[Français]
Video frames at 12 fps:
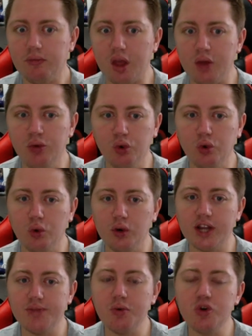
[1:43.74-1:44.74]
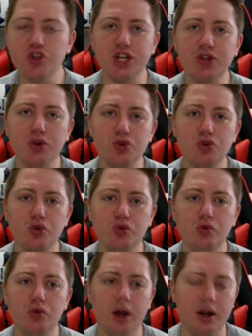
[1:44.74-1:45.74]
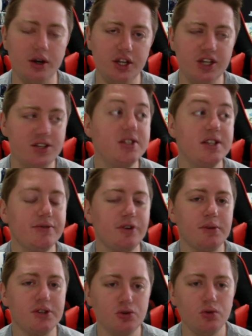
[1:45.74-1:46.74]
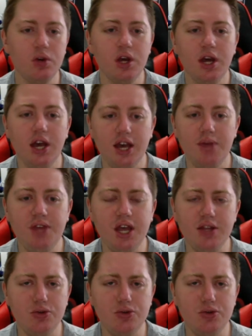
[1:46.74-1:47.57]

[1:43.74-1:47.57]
Donc concrètement, j'attends surtout un leak des informations eh bien,